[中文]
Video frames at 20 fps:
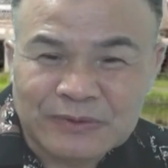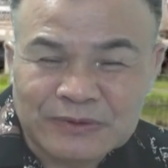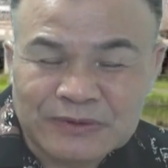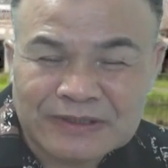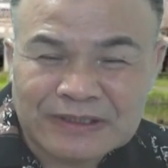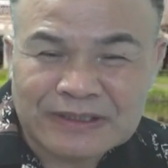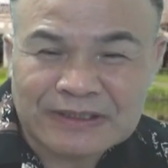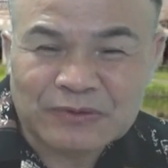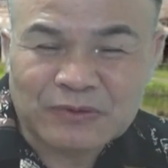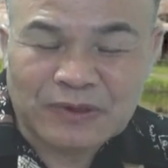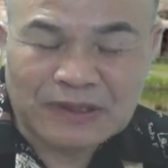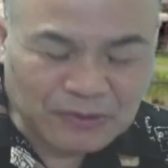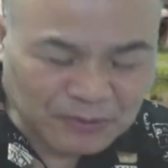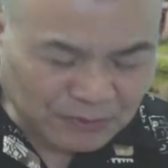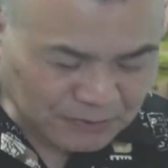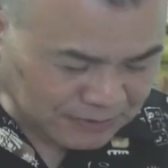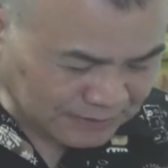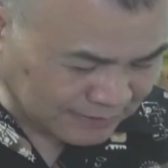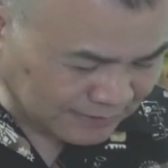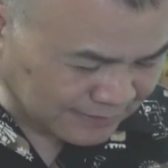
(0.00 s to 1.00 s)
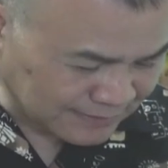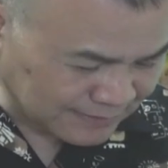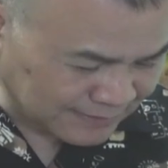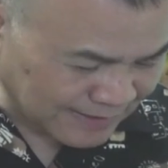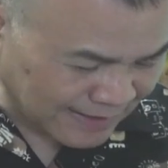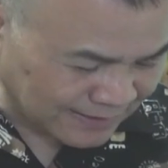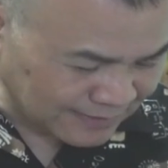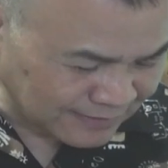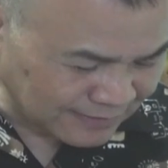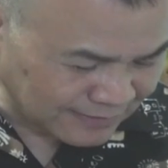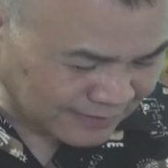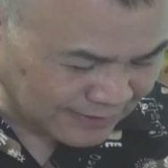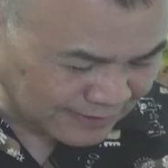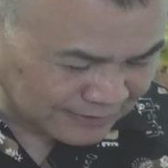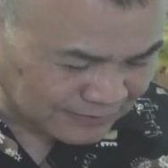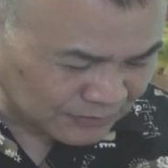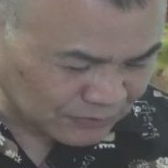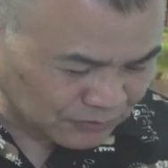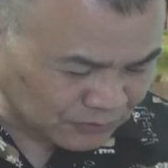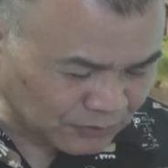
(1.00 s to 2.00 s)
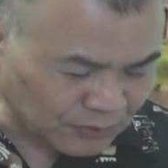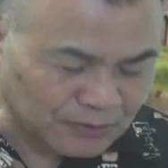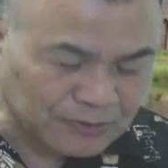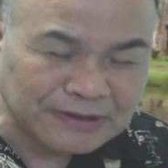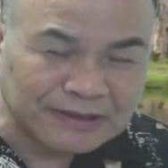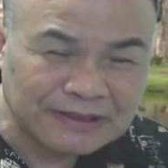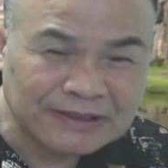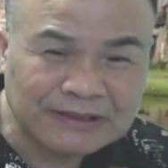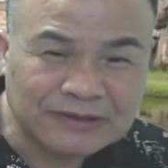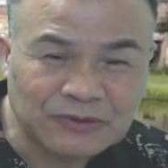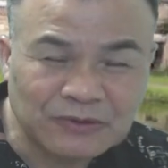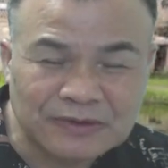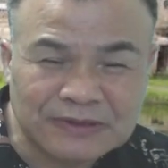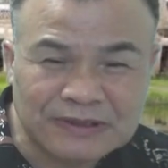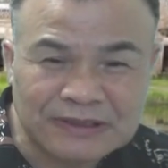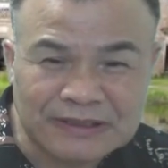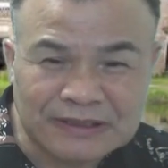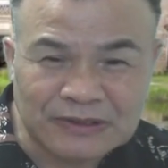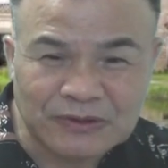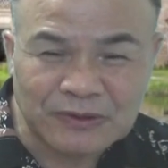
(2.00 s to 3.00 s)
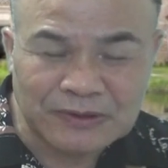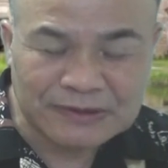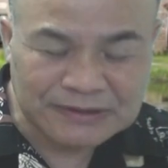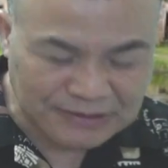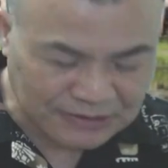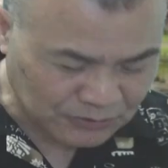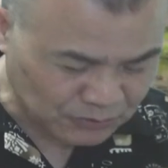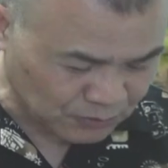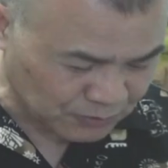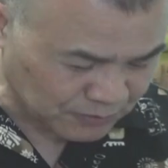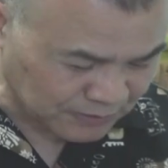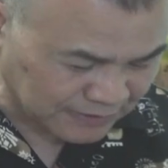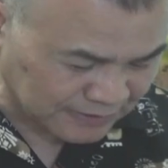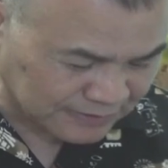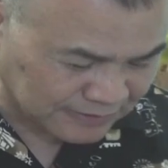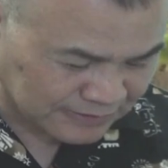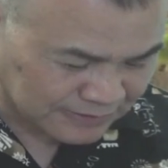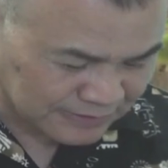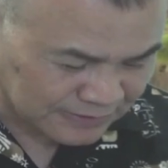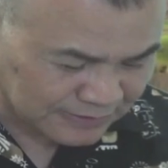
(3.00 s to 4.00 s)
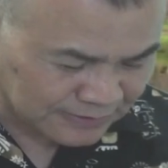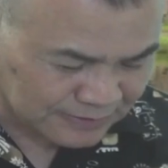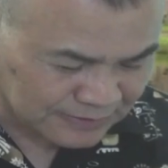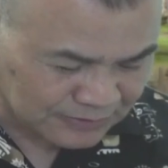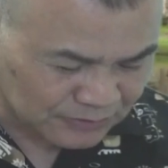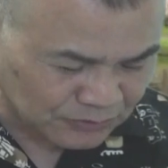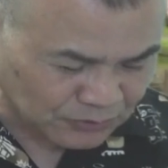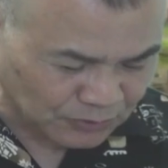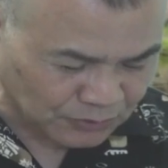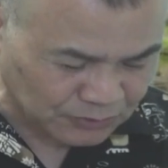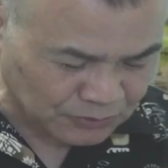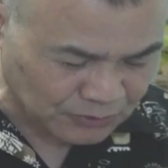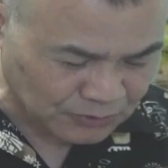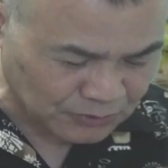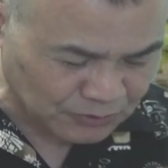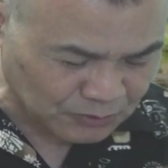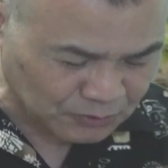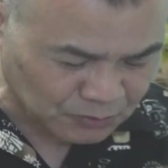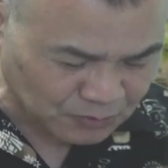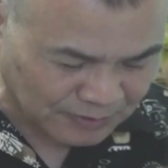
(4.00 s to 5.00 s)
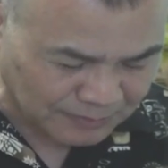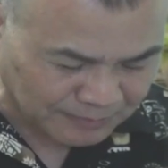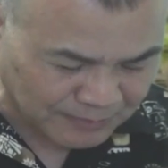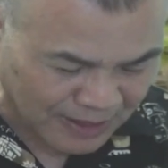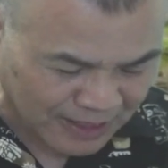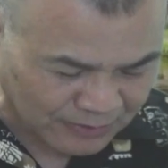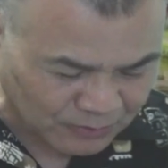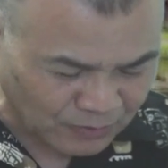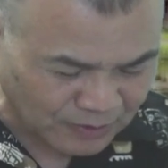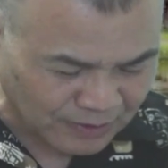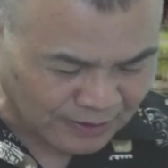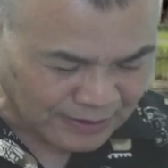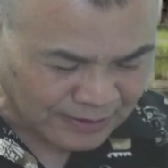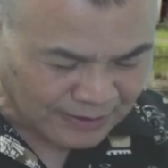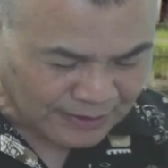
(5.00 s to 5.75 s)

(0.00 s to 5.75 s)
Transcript: 我就跟鬼谷子谈天说地，论河洛之书，论七子九畴，论如何八卦，